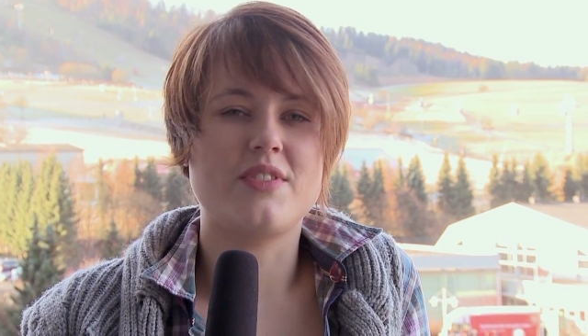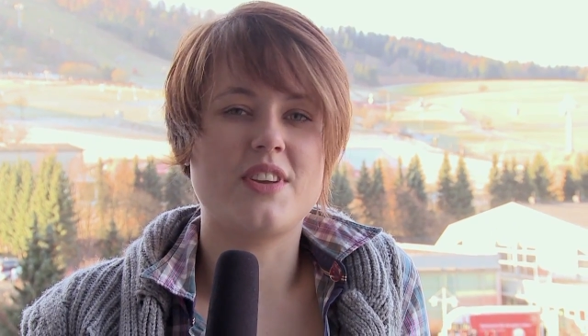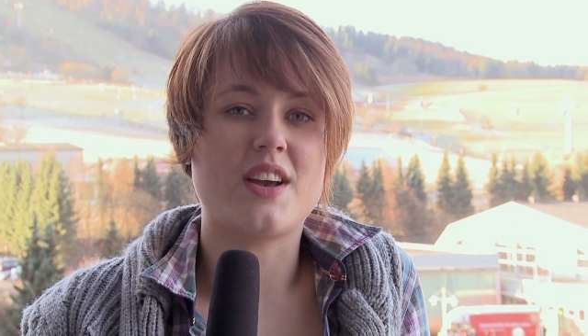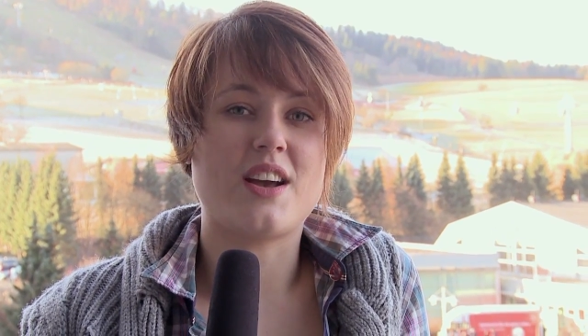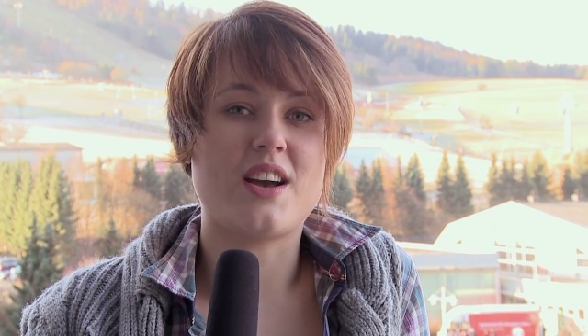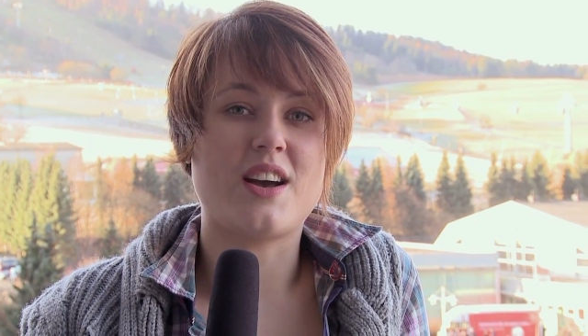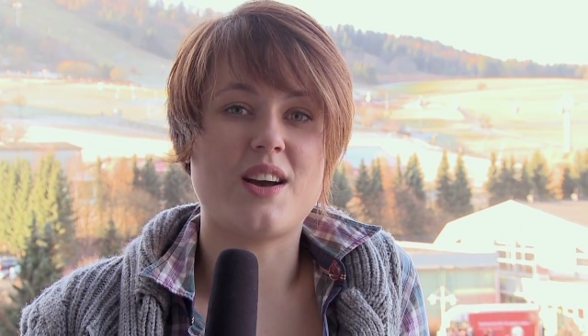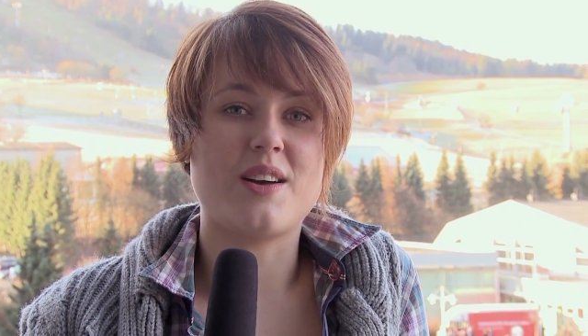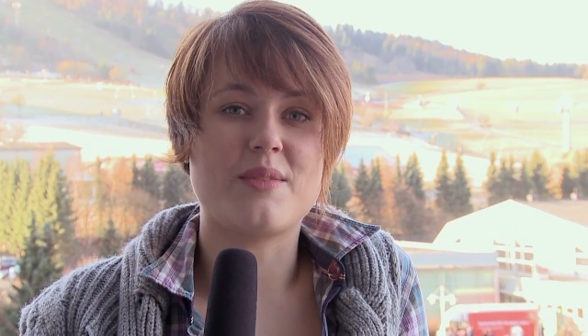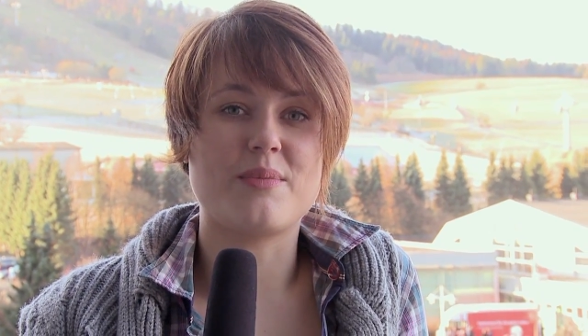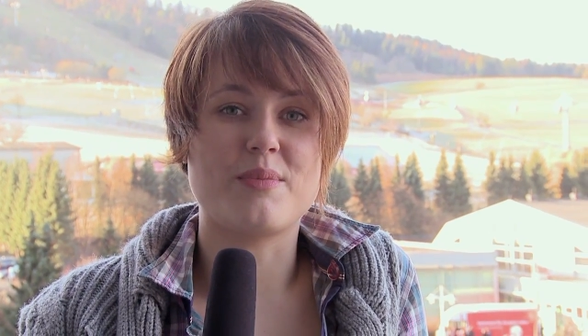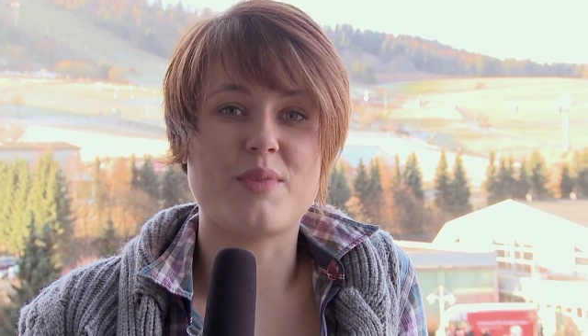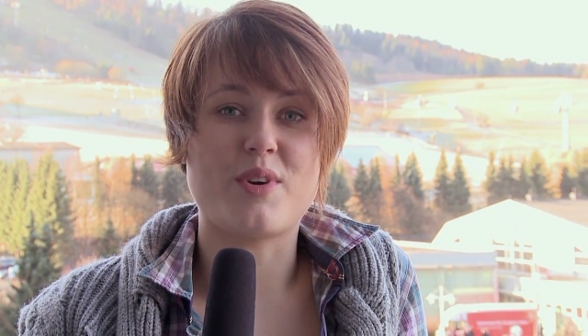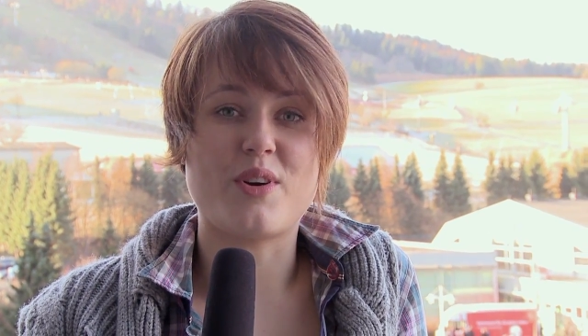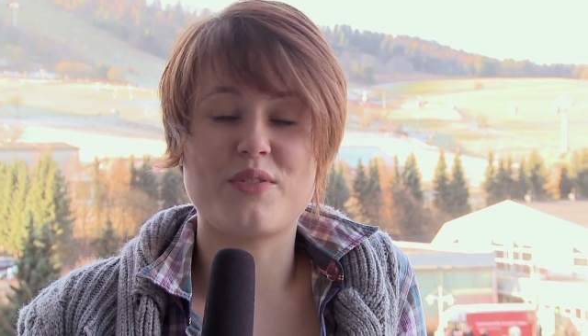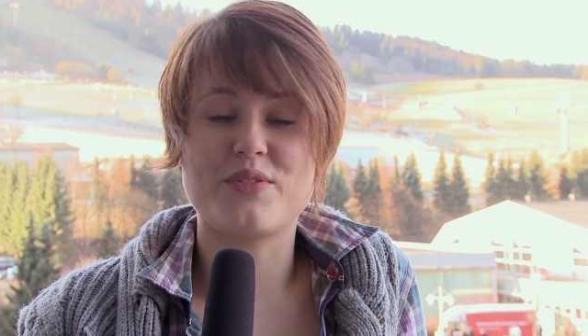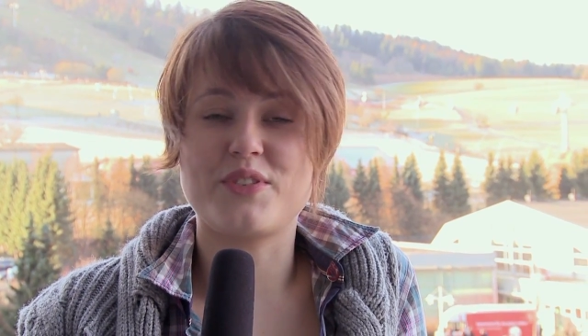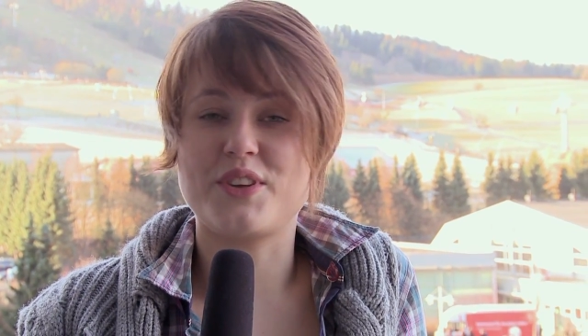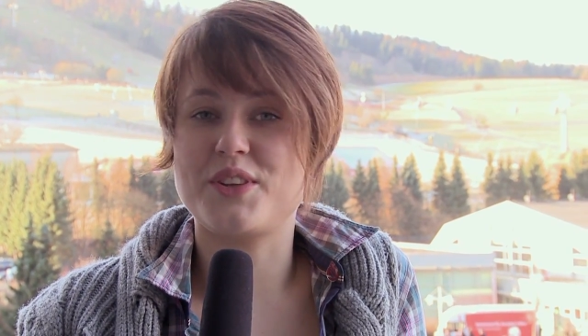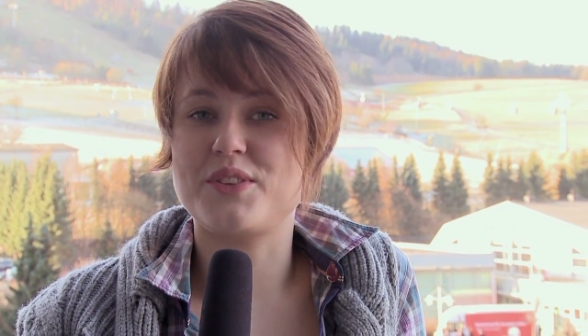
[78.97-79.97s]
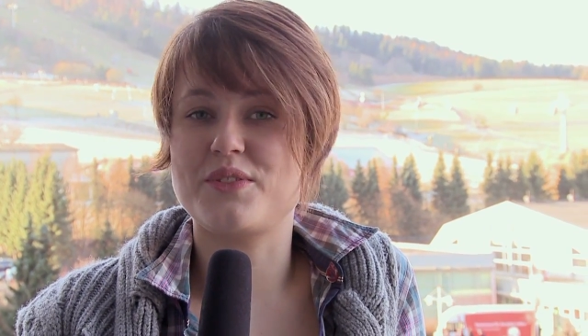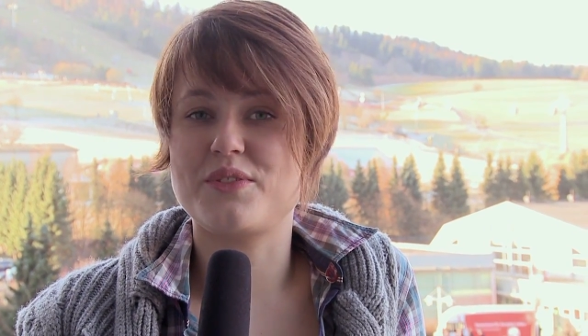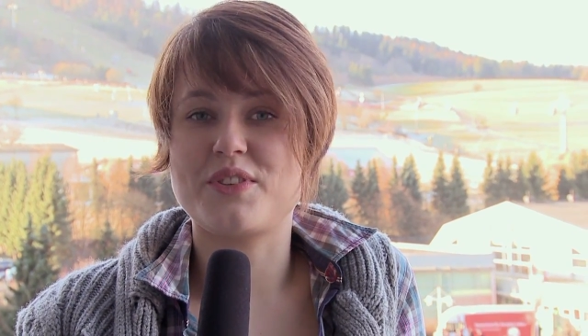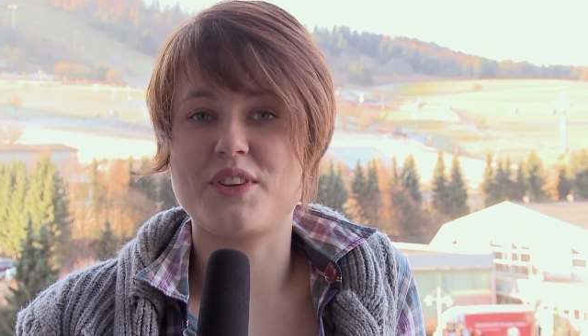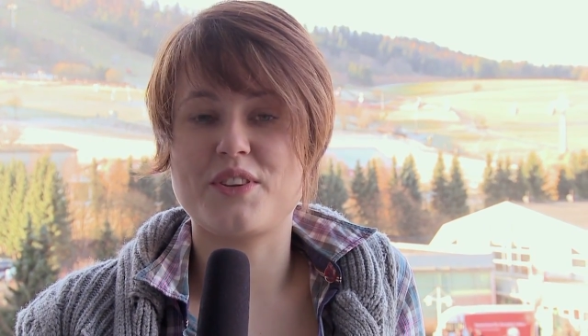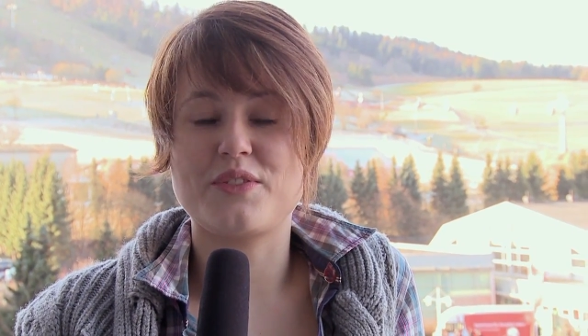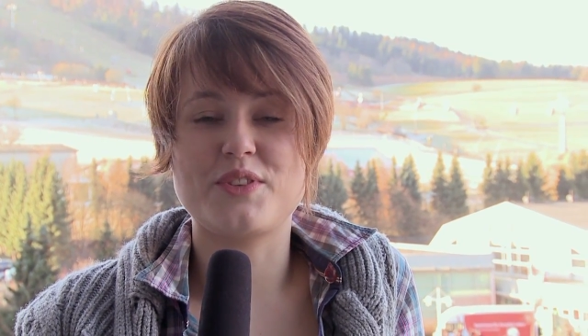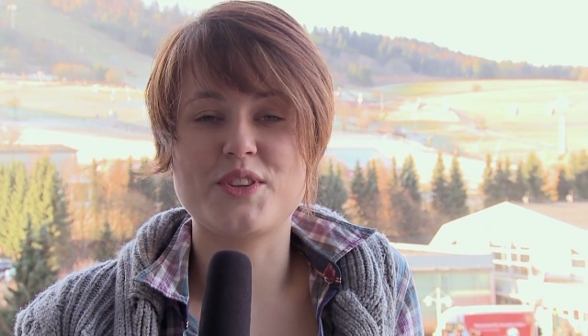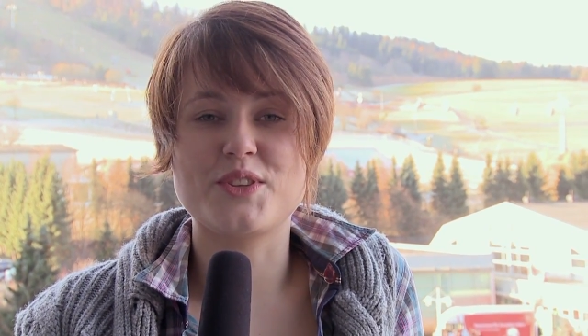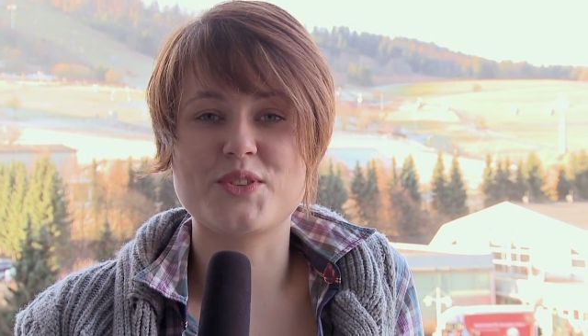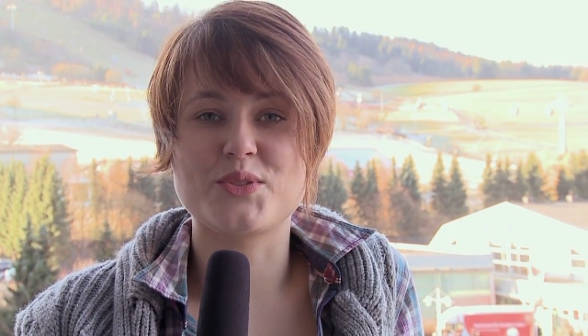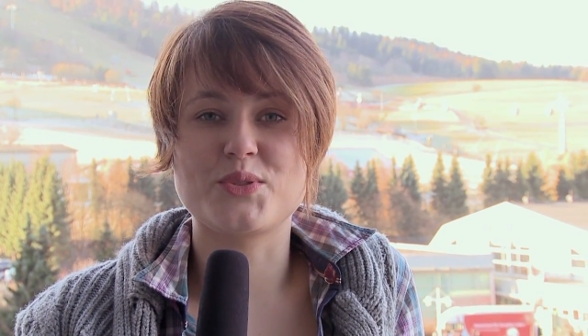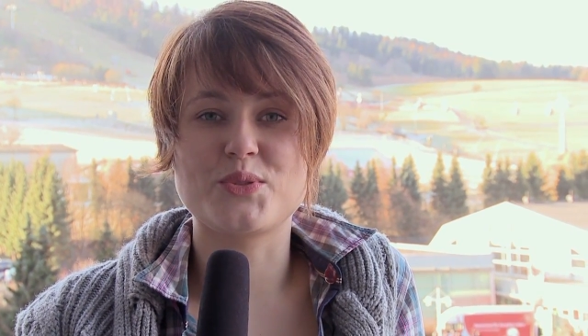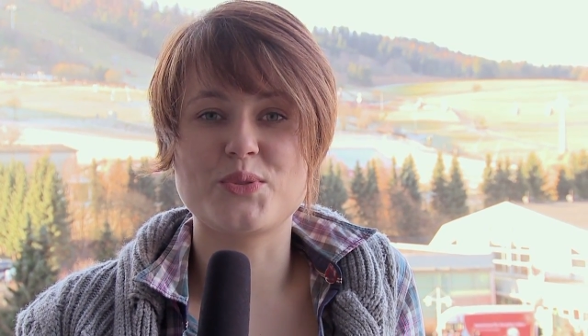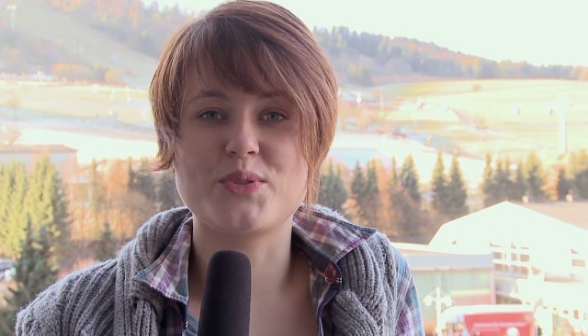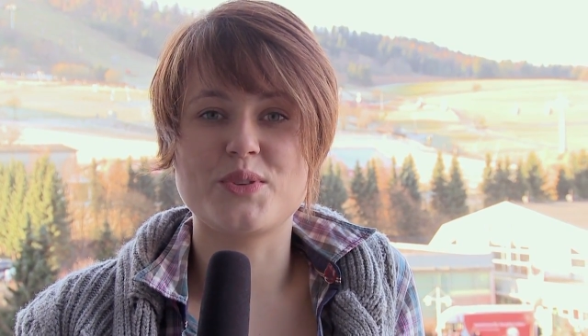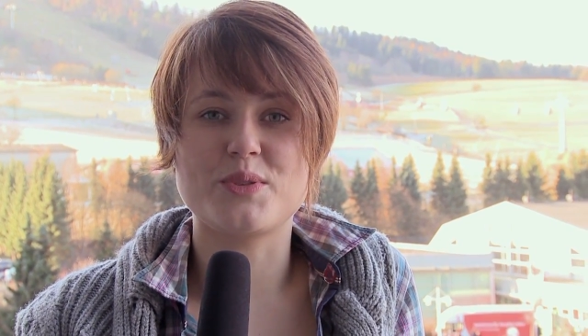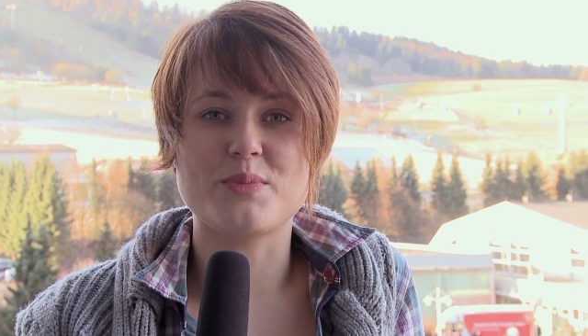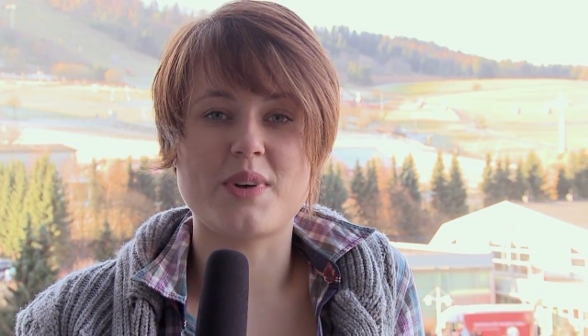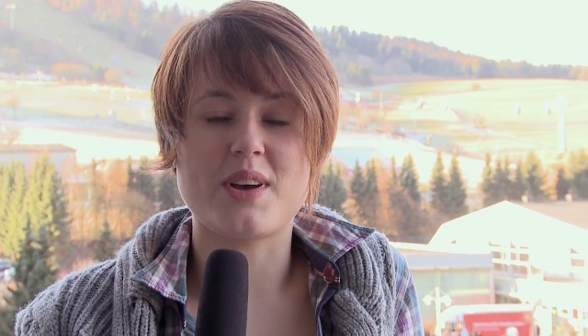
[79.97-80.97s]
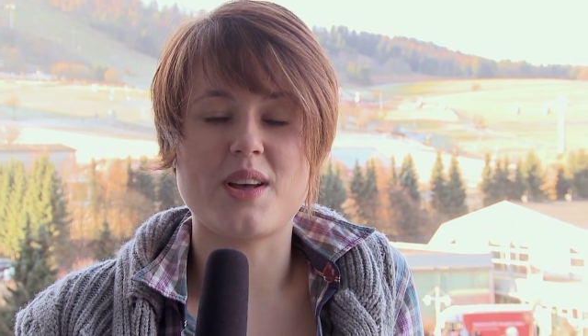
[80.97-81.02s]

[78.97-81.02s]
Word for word: Wir haben auf jeden Fall viel zu tun im